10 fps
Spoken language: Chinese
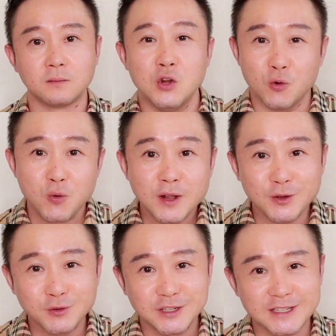纽约
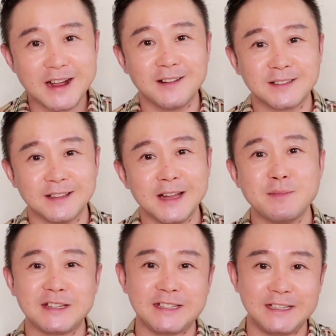都是这样子，那
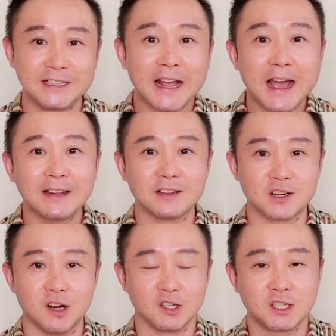么其他的
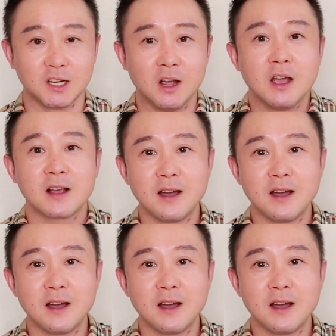城市